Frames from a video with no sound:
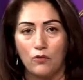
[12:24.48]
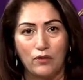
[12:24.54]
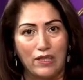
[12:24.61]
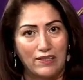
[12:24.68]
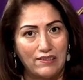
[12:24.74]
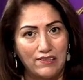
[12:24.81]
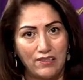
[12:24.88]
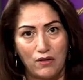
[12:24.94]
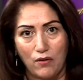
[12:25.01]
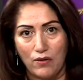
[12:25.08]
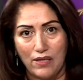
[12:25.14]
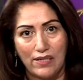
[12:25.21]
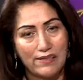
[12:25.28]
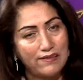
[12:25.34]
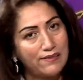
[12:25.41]

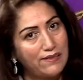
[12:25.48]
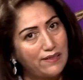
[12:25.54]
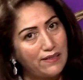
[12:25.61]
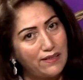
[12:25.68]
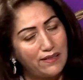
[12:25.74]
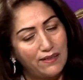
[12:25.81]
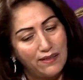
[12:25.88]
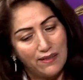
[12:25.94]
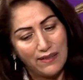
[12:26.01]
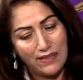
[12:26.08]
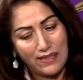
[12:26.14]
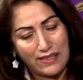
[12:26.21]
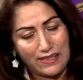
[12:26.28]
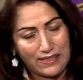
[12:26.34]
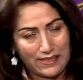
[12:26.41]
mutaciones y
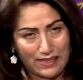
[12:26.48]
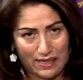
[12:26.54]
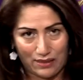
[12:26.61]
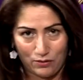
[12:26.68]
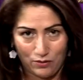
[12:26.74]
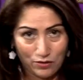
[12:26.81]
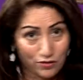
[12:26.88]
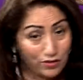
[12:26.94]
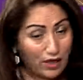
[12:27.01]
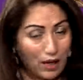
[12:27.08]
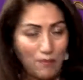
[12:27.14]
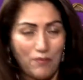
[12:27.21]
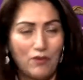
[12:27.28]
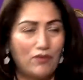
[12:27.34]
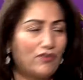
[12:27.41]
algunos
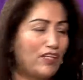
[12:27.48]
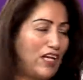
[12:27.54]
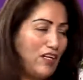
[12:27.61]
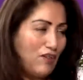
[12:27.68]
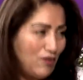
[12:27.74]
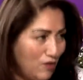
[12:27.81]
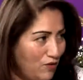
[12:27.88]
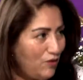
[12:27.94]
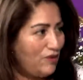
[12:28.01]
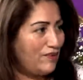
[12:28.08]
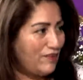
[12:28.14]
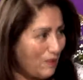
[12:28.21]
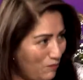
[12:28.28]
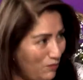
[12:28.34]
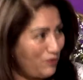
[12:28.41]
cambios que no
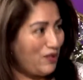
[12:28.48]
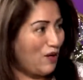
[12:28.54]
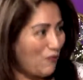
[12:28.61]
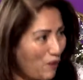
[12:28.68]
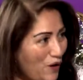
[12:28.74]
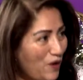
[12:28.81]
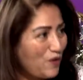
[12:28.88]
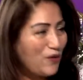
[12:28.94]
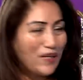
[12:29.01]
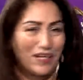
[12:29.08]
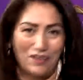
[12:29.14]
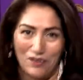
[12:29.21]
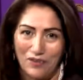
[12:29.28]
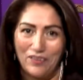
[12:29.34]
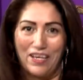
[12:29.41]
estamos de acuerdo,
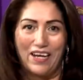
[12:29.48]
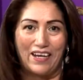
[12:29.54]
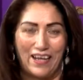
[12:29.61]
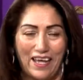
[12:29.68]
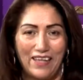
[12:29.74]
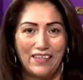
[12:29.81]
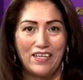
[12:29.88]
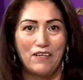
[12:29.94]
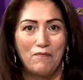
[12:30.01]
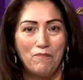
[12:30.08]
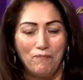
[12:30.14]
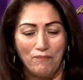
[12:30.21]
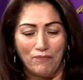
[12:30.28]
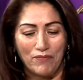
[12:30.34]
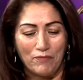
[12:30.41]
que no nos agradan,
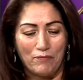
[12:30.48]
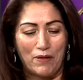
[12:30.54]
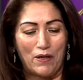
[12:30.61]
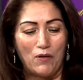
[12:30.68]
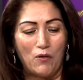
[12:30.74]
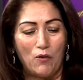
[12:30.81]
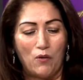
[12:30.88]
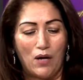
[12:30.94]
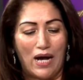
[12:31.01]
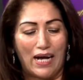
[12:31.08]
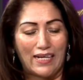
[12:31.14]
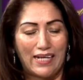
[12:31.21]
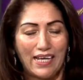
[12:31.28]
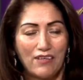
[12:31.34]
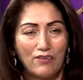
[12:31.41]
pero
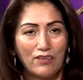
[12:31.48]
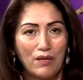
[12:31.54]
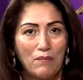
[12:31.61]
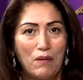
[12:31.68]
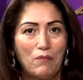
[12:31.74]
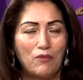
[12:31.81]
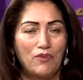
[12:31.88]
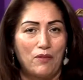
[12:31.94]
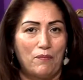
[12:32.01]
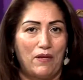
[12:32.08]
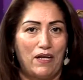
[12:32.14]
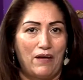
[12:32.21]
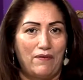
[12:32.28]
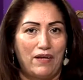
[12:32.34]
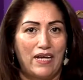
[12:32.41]
aquellos que amamos la
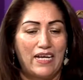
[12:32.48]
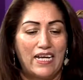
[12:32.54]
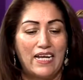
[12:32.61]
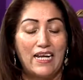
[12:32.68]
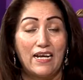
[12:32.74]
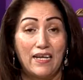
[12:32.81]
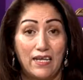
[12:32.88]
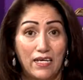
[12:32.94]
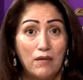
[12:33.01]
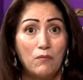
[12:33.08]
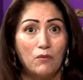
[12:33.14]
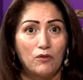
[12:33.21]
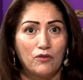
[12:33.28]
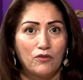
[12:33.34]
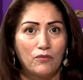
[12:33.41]
palabra y la
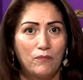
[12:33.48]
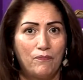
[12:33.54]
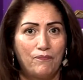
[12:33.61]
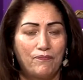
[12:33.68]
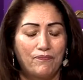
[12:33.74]
leemos,